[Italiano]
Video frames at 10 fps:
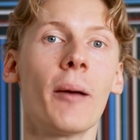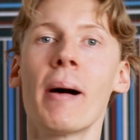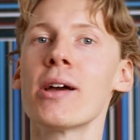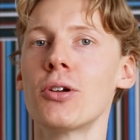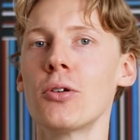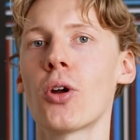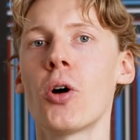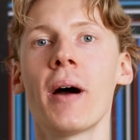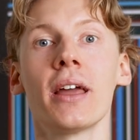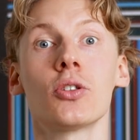appaiono in
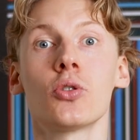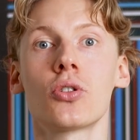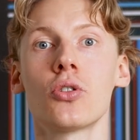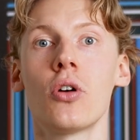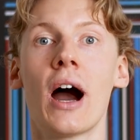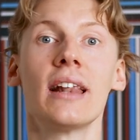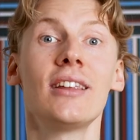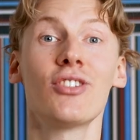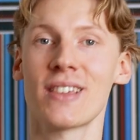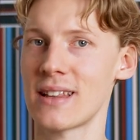Europa intorno al
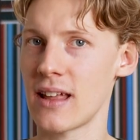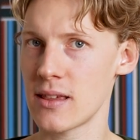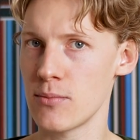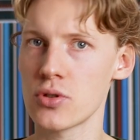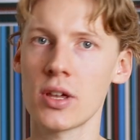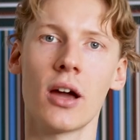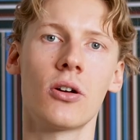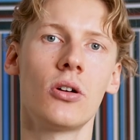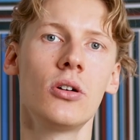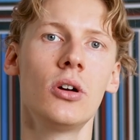XVII
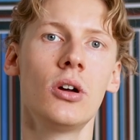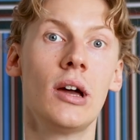secolo,